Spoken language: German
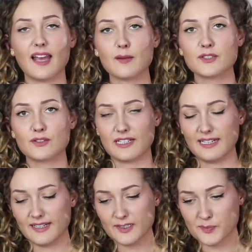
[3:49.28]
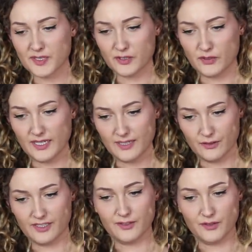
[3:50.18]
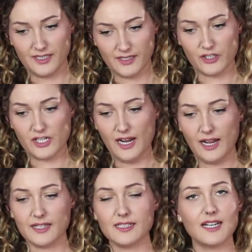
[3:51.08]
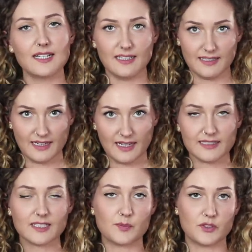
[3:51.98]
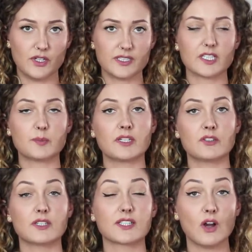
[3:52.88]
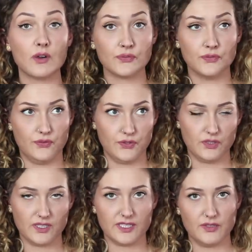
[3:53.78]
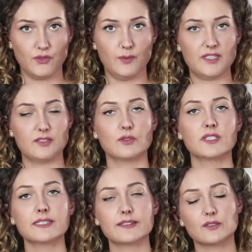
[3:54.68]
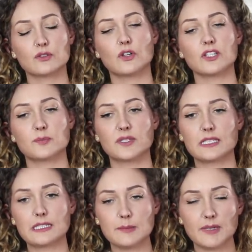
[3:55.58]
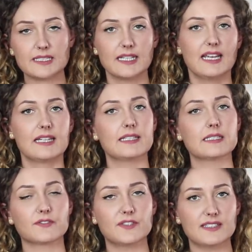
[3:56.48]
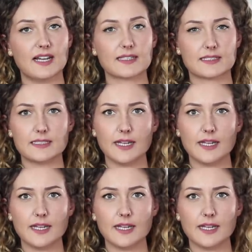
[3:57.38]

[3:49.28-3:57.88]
Ich habe so eine kleine spirituelle und esoterische Ader. Ja, das bedeutet, ich bin natürlich offen für solche Informationen. Nichtsdestotrotz bin ich niemand, der irgendwie sagt,